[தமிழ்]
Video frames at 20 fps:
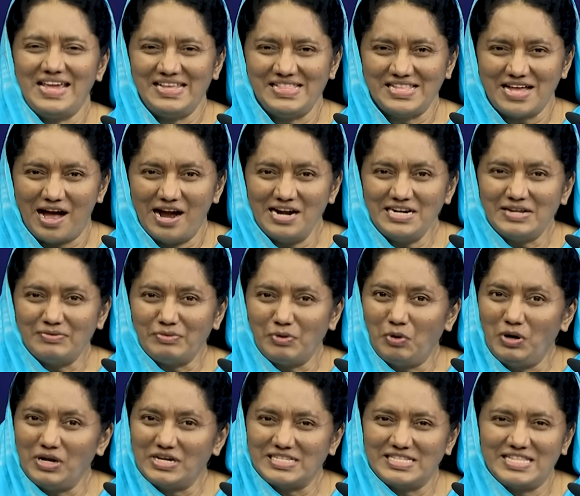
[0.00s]
இந்த ஆண்டவர்
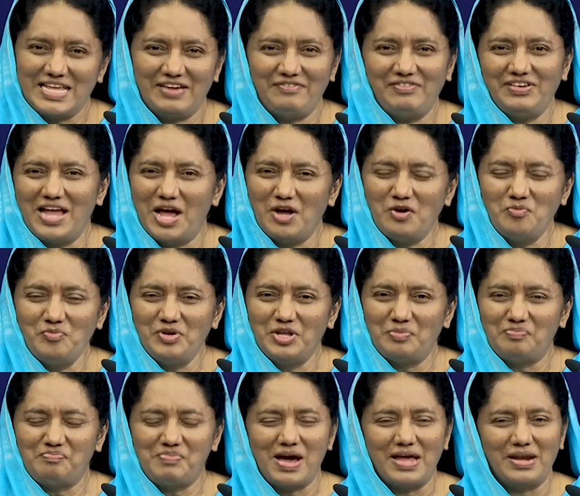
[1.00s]
உங்களுக்கு தேவனாகவும்
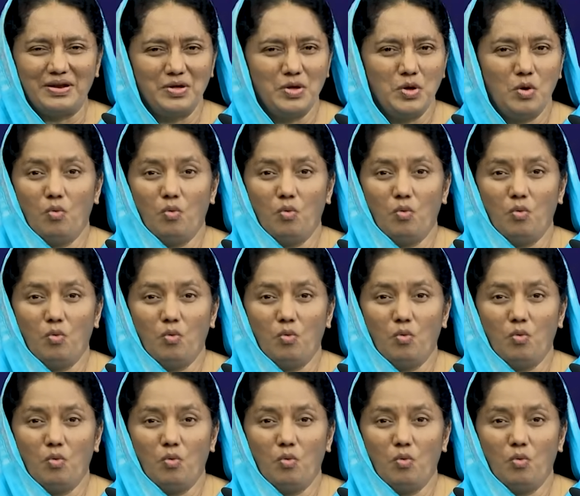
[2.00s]
இருப்பார்